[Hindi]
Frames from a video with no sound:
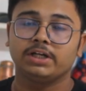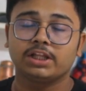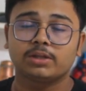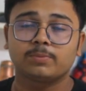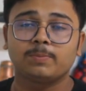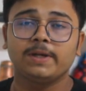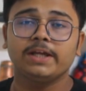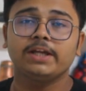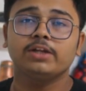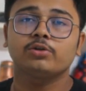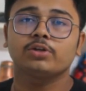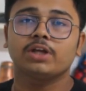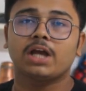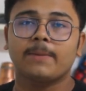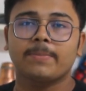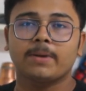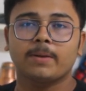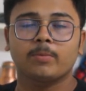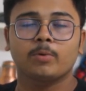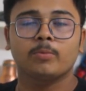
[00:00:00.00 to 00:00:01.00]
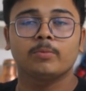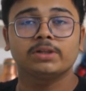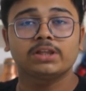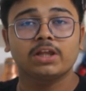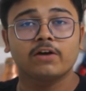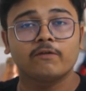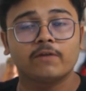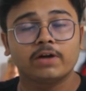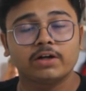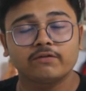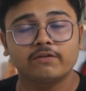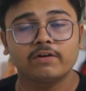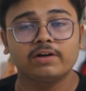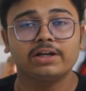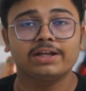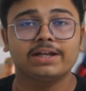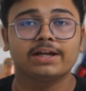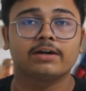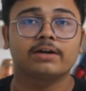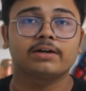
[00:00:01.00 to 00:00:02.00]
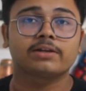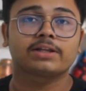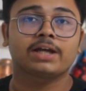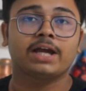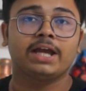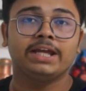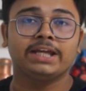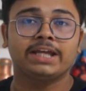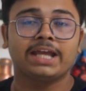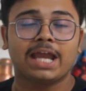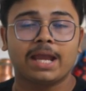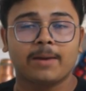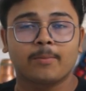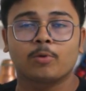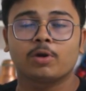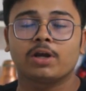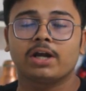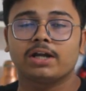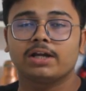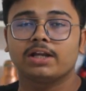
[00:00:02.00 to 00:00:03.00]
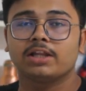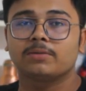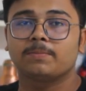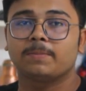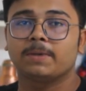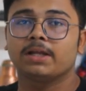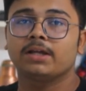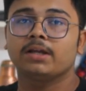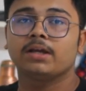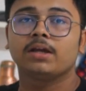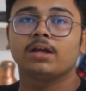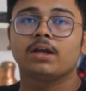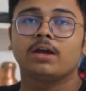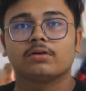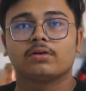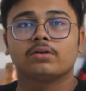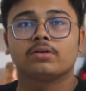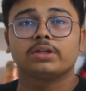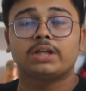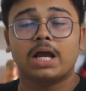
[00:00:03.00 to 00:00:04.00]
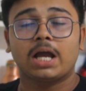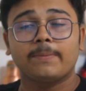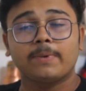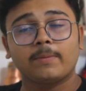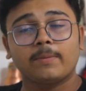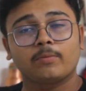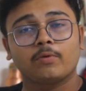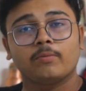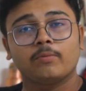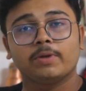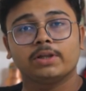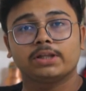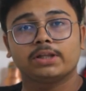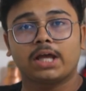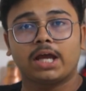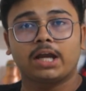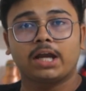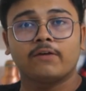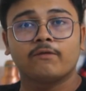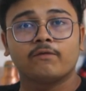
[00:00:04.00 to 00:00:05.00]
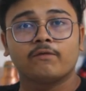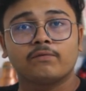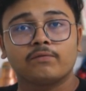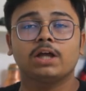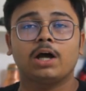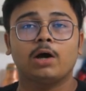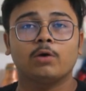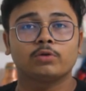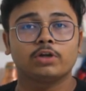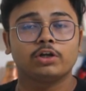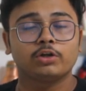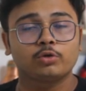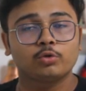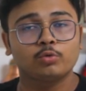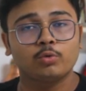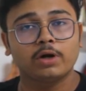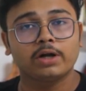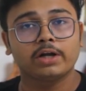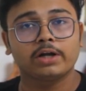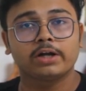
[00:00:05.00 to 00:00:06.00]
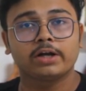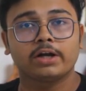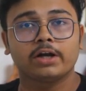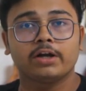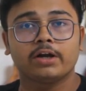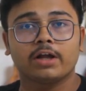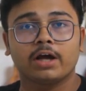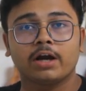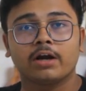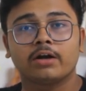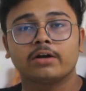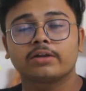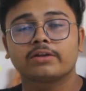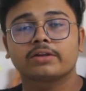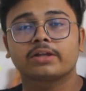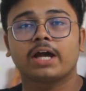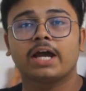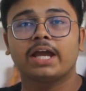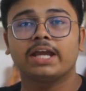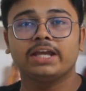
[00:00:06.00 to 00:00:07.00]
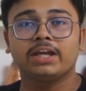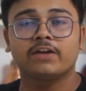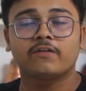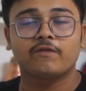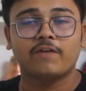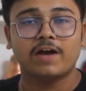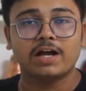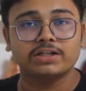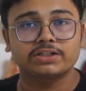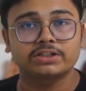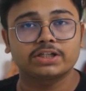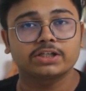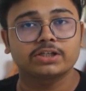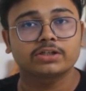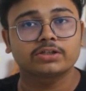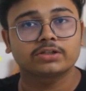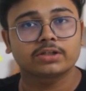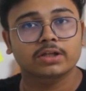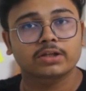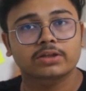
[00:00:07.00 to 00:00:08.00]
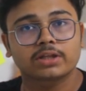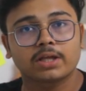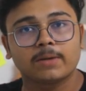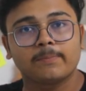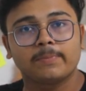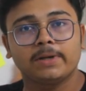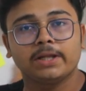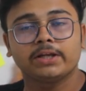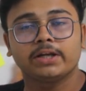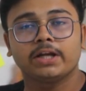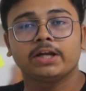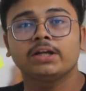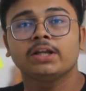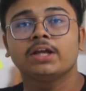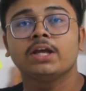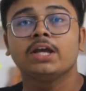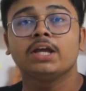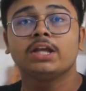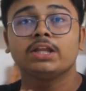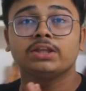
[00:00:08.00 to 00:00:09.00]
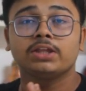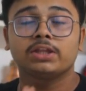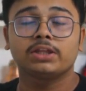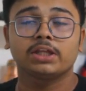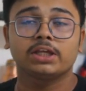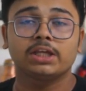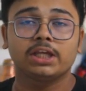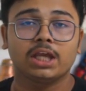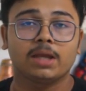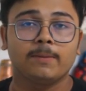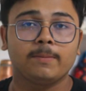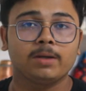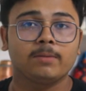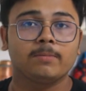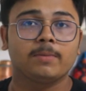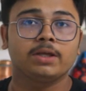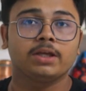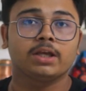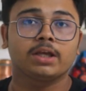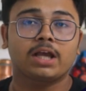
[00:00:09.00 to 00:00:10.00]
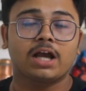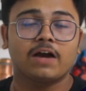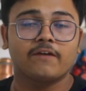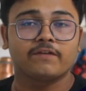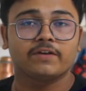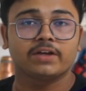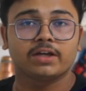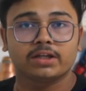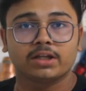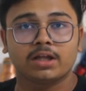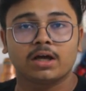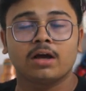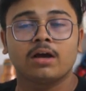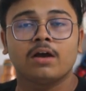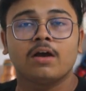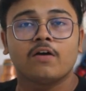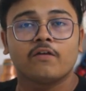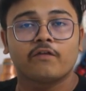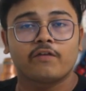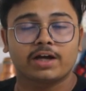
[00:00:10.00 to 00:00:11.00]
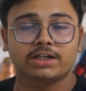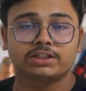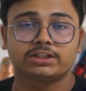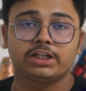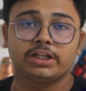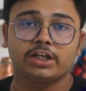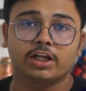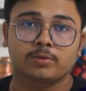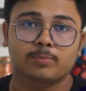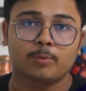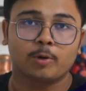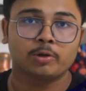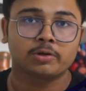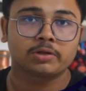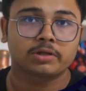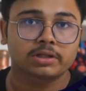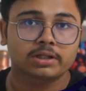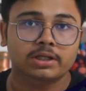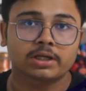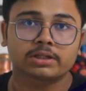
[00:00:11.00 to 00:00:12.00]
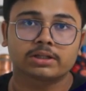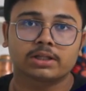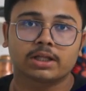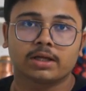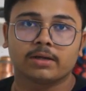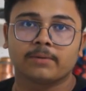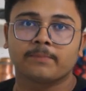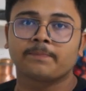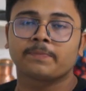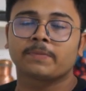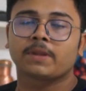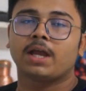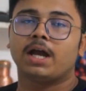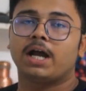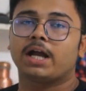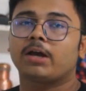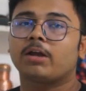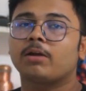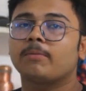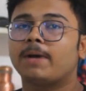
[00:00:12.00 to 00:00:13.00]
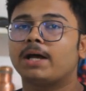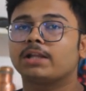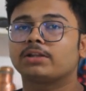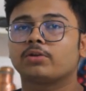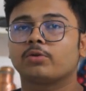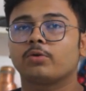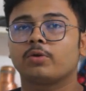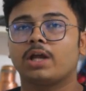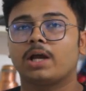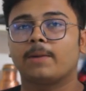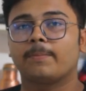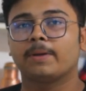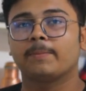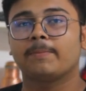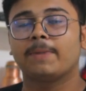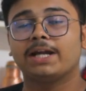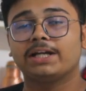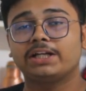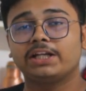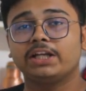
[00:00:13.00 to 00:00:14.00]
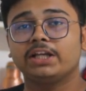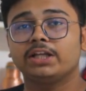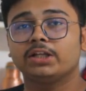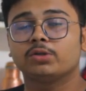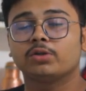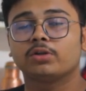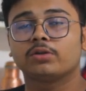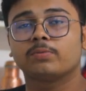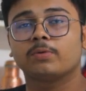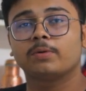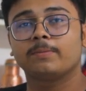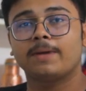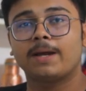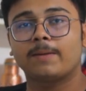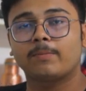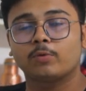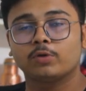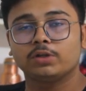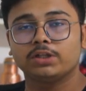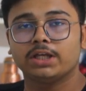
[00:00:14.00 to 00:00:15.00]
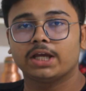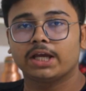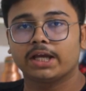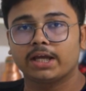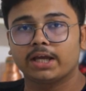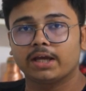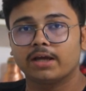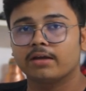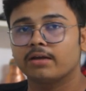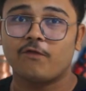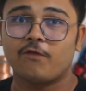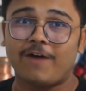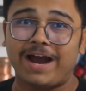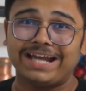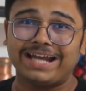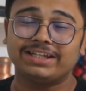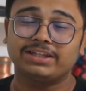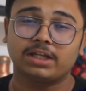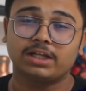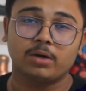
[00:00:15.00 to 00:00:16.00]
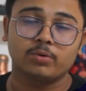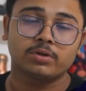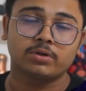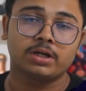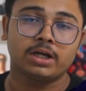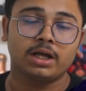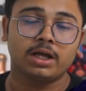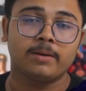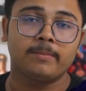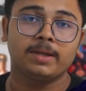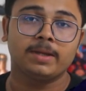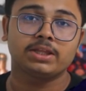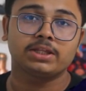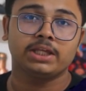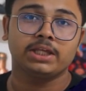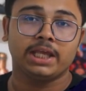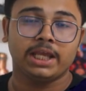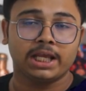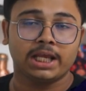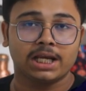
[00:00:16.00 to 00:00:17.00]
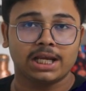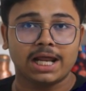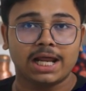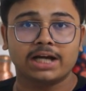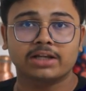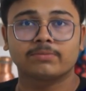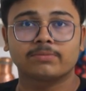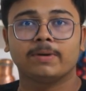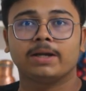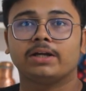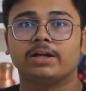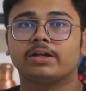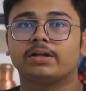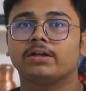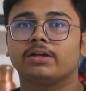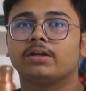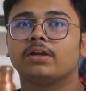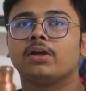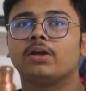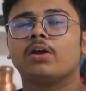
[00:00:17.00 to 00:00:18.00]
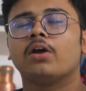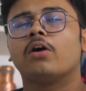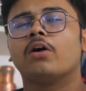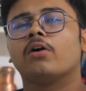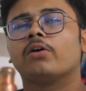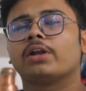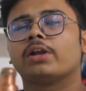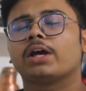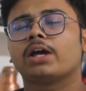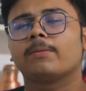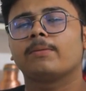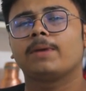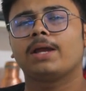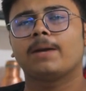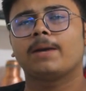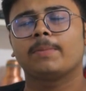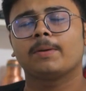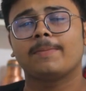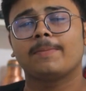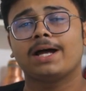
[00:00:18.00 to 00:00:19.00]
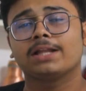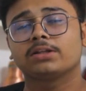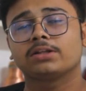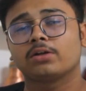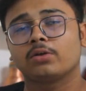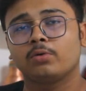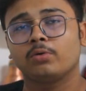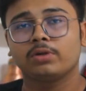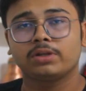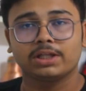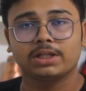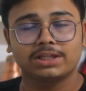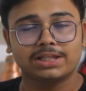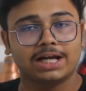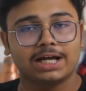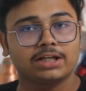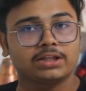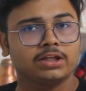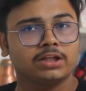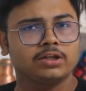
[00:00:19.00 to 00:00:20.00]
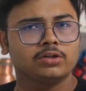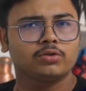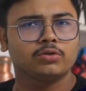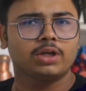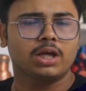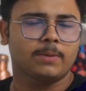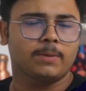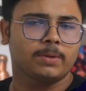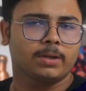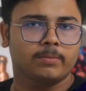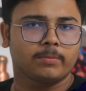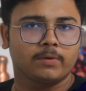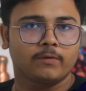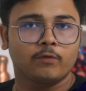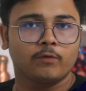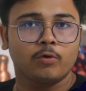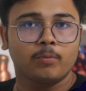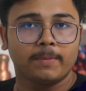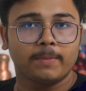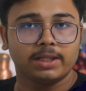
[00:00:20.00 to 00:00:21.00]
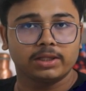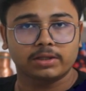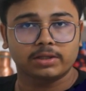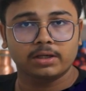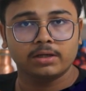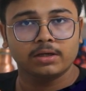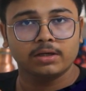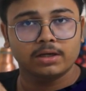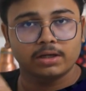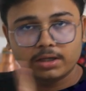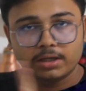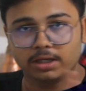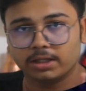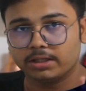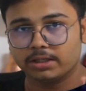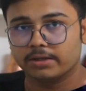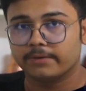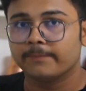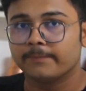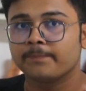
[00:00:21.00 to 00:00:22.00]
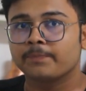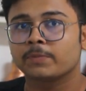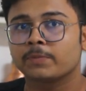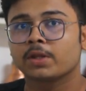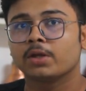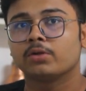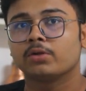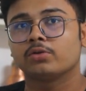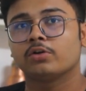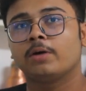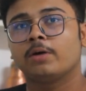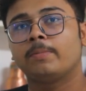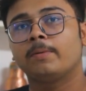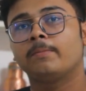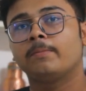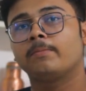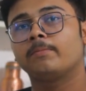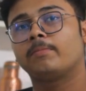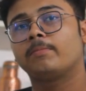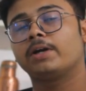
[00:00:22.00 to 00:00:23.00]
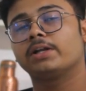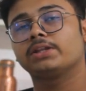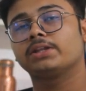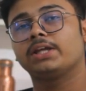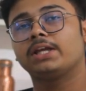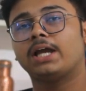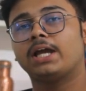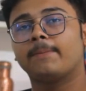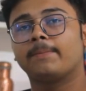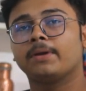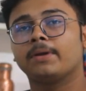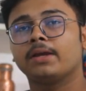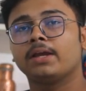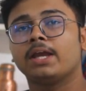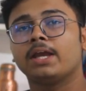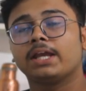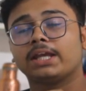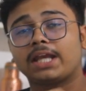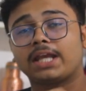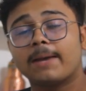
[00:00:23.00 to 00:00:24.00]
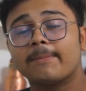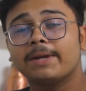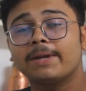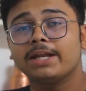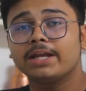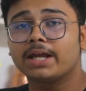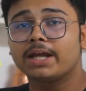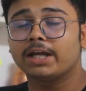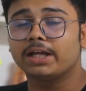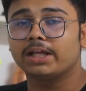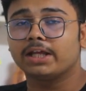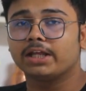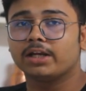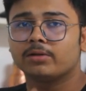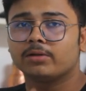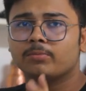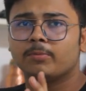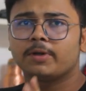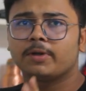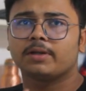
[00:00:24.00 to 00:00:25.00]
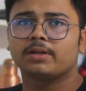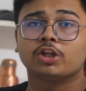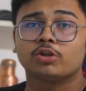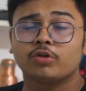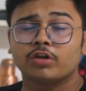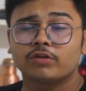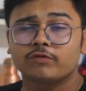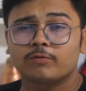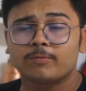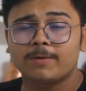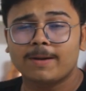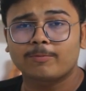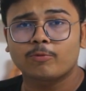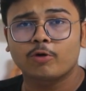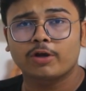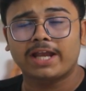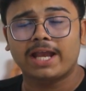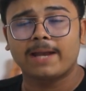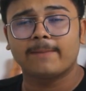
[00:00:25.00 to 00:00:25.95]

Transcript: डिस्प्ले की तो यहाँ पे आपको मिलता है 120 ट्वेंटी का एक एमुलेट डिस्प्ले यहाँ पे आपको मिलता है 1200 थाउजेंड का एक फास्टेस्ट टच सैम्पलिंग रेट जिसे गेमिंग में ये काफ़ी ज़्यादा फास्टली रिस्पॉन्स करता है अगर बात करूँ यहाँ पे बैटरी की तो इस फोन में आपको दिया गया है 5000 थाउजेंड की एक लार्ज बैटरी और अगर मैं यहाँ पे बात करूँ इसकी चार्जिंग की तो यहाँ पे हमें वो मेंशन नहीं है तो अब हम बढ़ते हैं यहाँ पे कैमरे की कैटेगरी में तो इस फोन में आपको